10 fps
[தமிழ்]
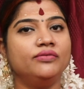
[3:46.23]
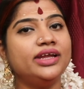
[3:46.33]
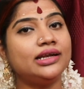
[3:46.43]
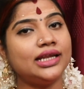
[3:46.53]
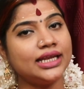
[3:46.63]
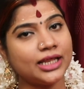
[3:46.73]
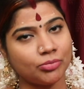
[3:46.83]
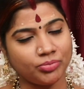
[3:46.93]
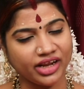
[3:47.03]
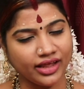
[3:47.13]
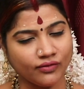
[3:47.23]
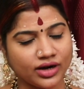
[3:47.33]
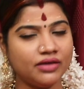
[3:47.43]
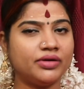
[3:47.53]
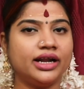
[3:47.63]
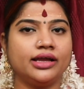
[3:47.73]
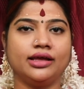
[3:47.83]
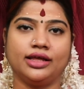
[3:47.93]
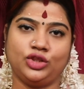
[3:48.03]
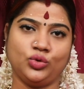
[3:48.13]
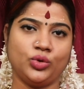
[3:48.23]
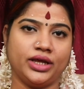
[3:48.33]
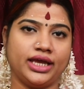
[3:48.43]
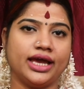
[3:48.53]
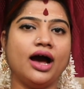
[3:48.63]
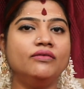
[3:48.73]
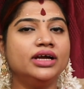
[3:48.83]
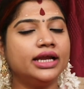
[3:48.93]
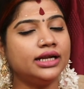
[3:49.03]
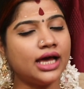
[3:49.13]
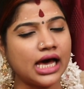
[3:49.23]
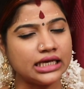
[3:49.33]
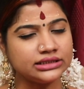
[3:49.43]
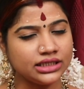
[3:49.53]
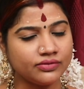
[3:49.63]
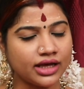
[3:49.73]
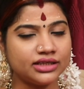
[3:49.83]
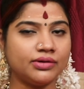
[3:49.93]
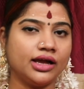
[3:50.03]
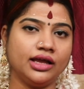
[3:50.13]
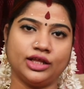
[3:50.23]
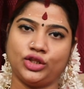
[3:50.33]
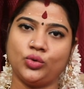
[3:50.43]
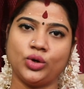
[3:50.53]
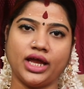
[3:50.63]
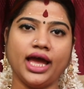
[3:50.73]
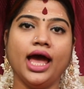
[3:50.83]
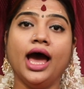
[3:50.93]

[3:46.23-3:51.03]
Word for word: வீட்டில் இருக்கிற பெரியவங்களை வணங்க கற்றுக் கொடுங்க அவங்கக்கிட்ட ஆசீர்வாதம் வாங்க கற்றுக் கொடுங்க